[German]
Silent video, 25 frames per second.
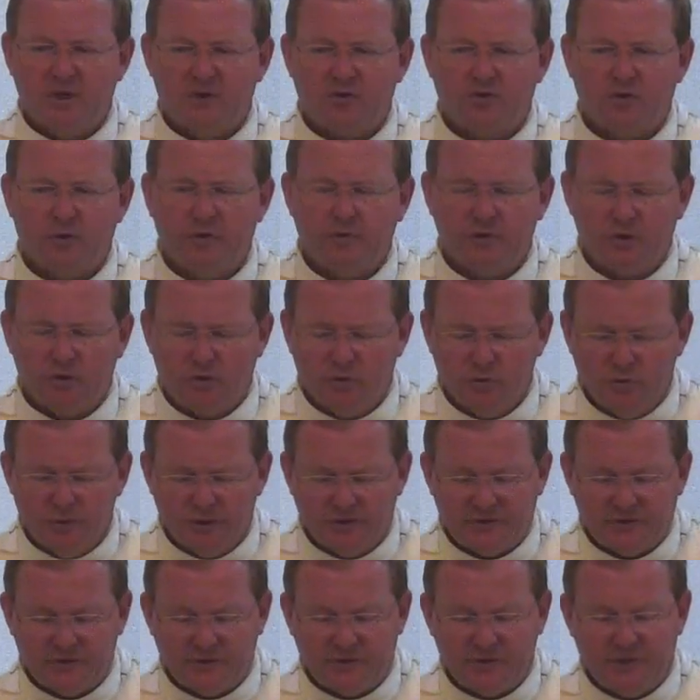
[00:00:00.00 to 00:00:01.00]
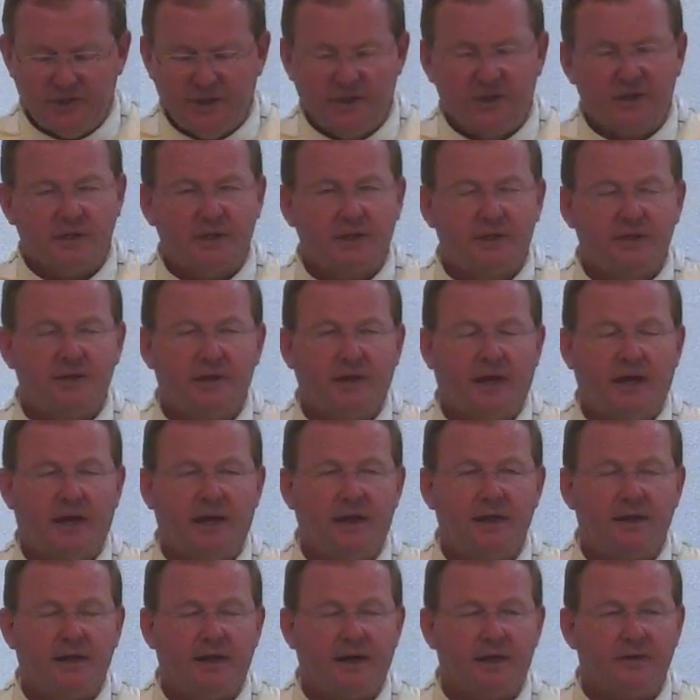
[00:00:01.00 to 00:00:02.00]
so wie du es
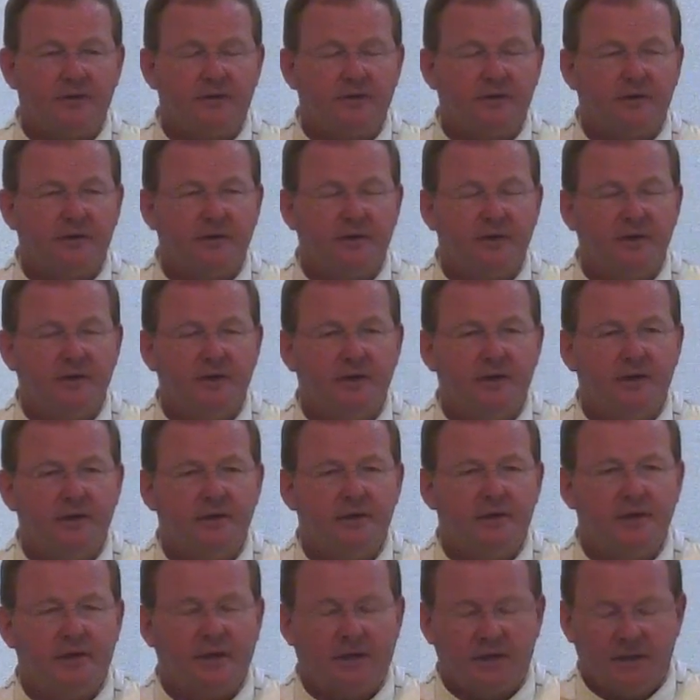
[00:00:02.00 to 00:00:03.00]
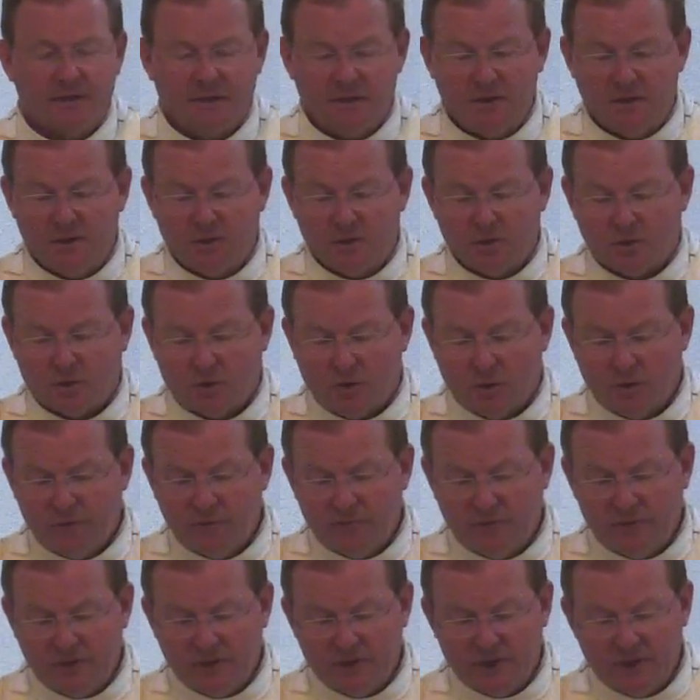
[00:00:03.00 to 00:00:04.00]
getan hast, dann können
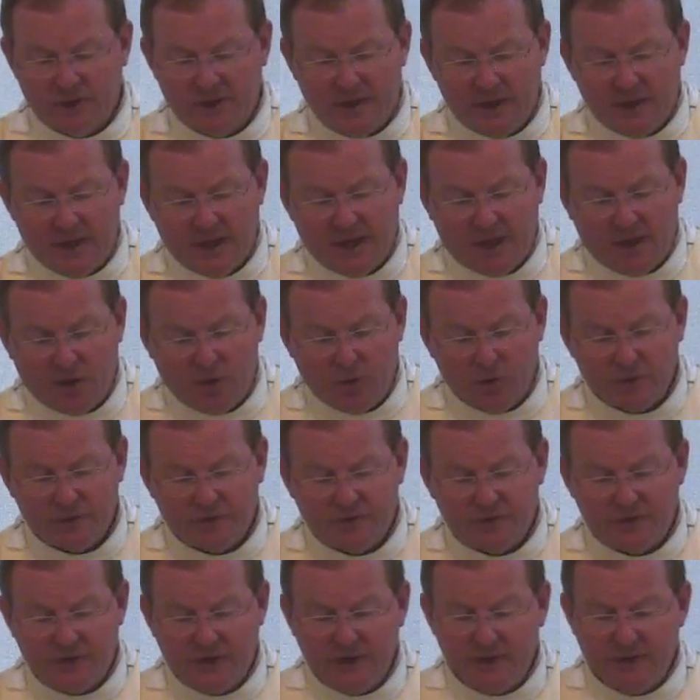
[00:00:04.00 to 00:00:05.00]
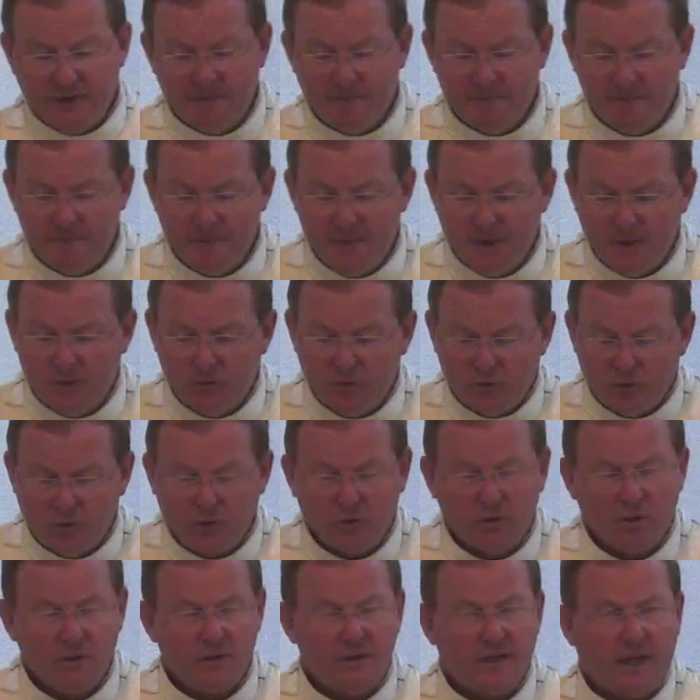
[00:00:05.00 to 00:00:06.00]
wir auch singen,
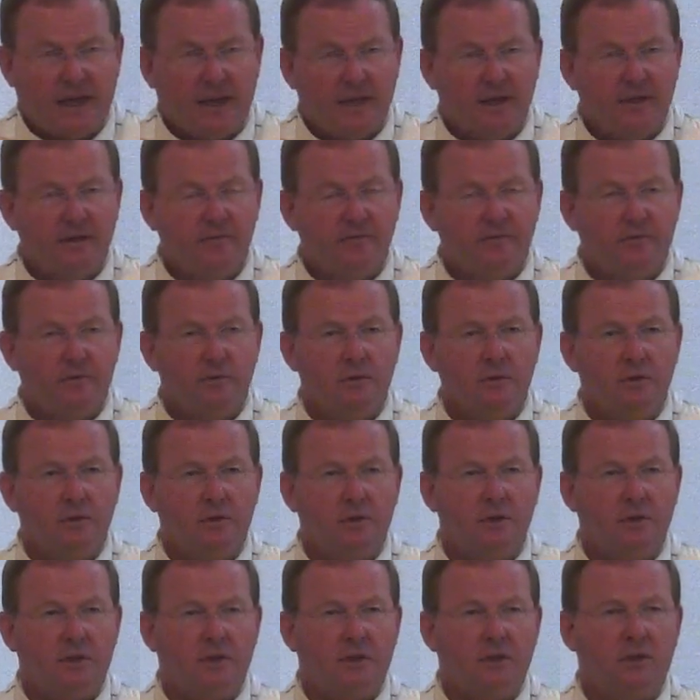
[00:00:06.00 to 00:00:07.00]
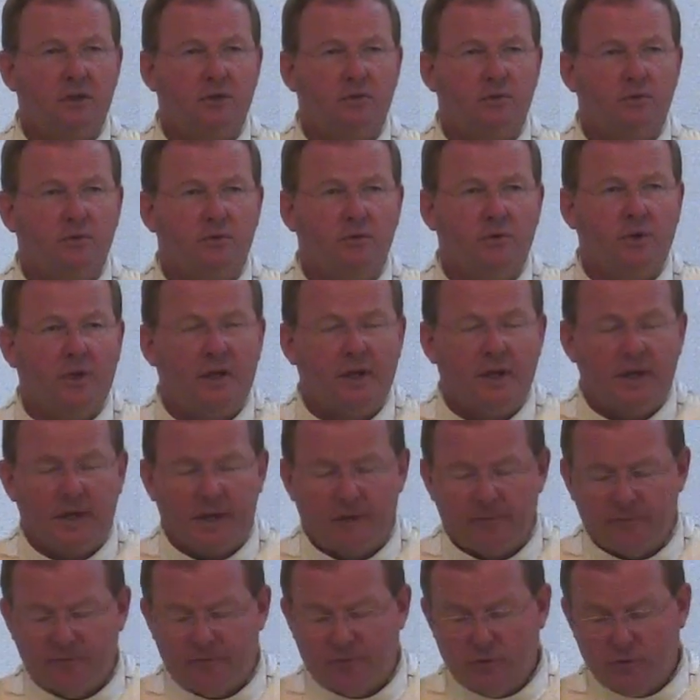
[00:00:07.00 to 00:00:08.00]
drücke deine Wunden, die du
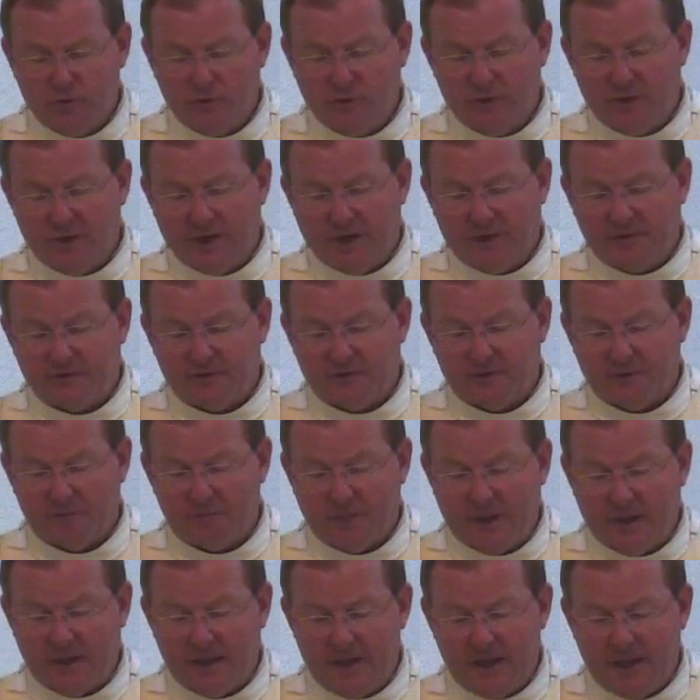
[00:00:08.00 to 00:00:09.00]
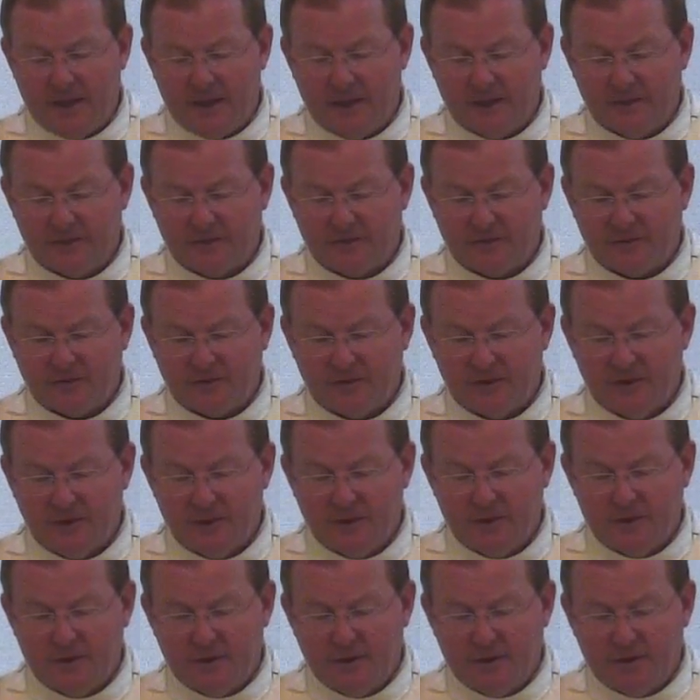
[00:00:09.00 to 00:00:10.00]
empfunden hast, in mein Herz,
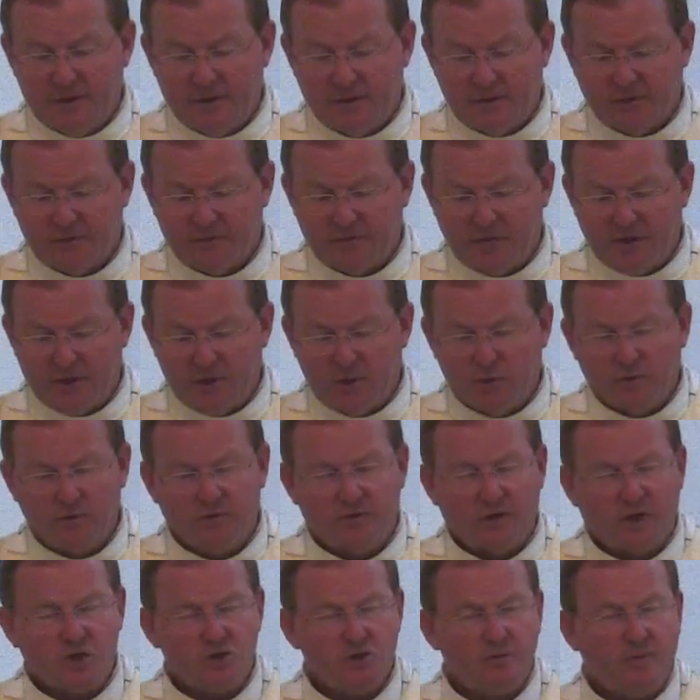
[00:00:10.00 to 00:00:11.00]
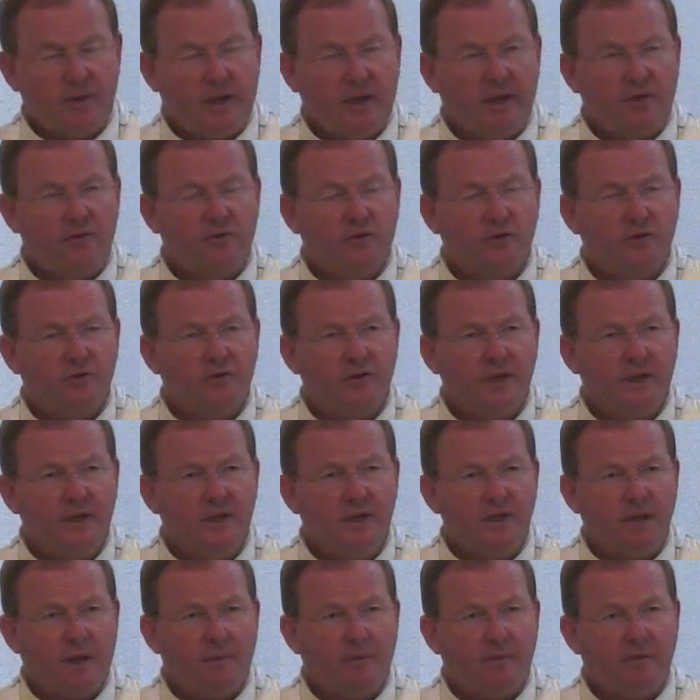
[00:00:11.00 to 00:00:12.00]
das fällt uns ja schwer zu
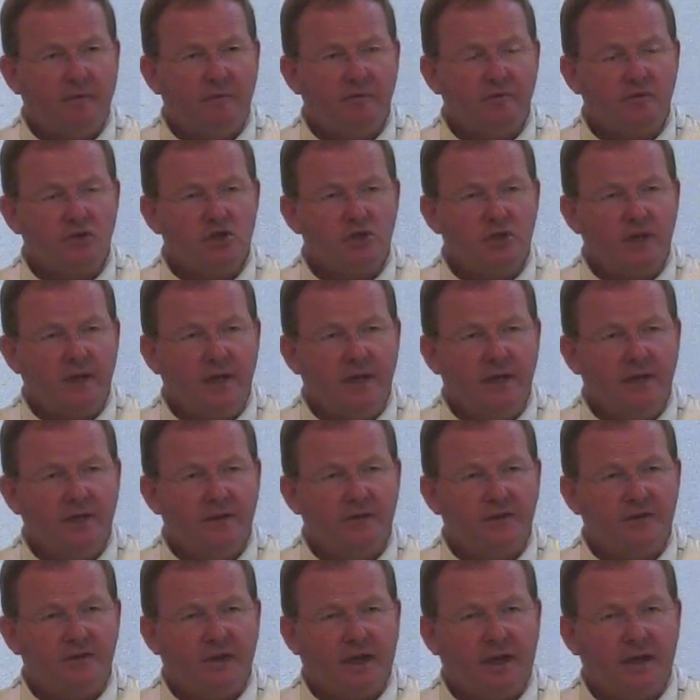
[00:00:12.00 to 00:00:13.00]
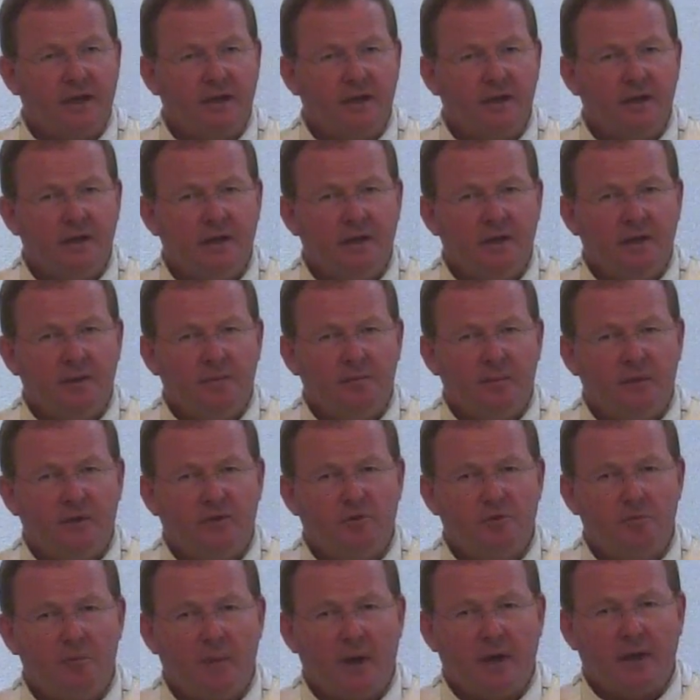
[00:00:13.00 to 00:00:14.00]
singen, aber wir verstehen es dann.
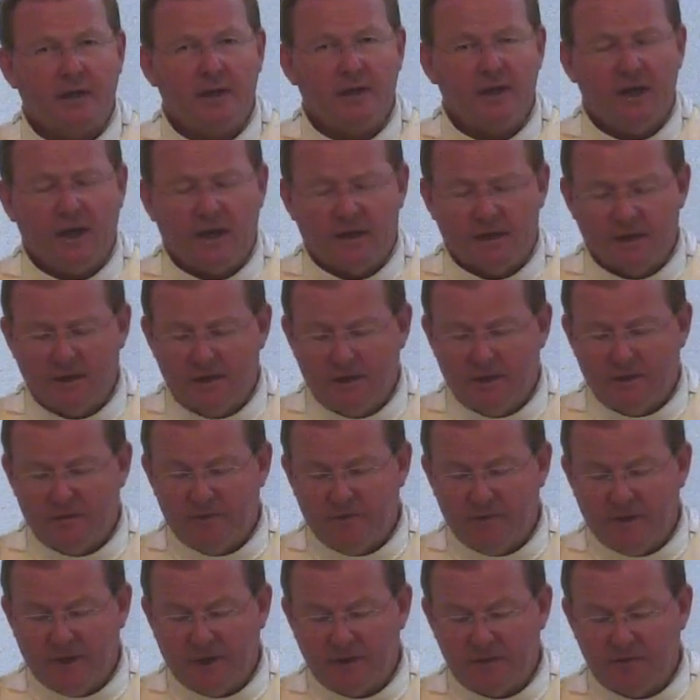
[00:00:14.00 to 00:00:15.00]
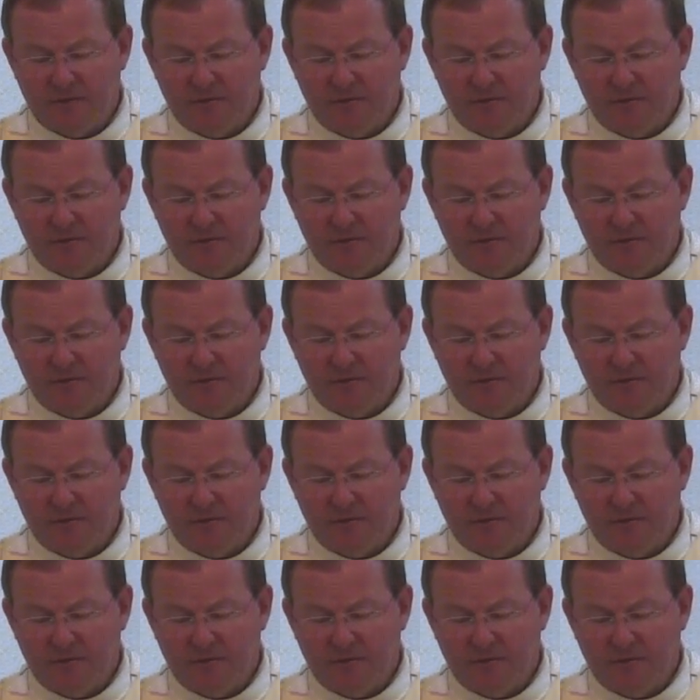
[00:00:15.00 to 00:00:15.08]
Mit Maria werden